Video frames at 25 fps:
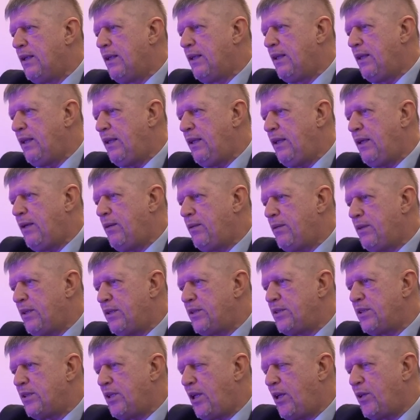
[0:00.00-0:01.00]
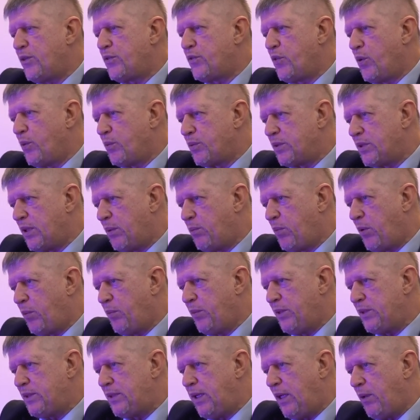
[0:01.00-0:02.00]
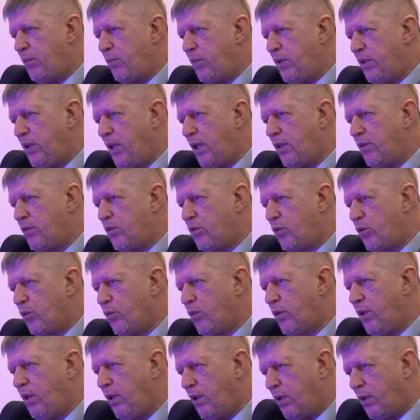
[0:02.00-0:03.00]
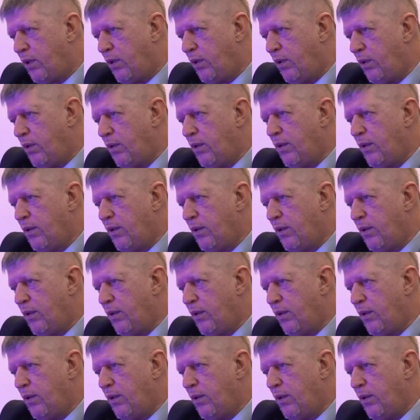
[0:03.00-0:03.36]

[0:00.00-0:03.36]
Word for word: и начинают в своем слабомыслии обвинять других.